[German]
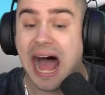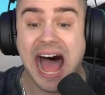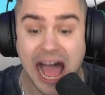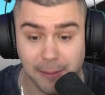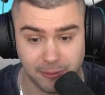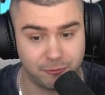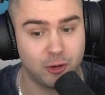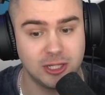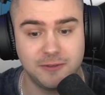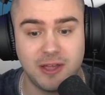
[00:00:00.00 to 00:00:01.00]
Aber,
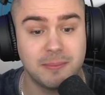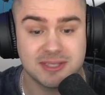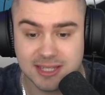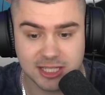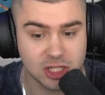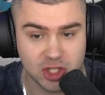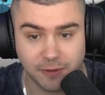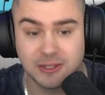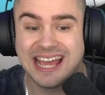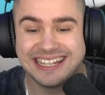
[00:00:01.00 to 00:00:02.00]
Freunde, wir haben es nicht geschafft.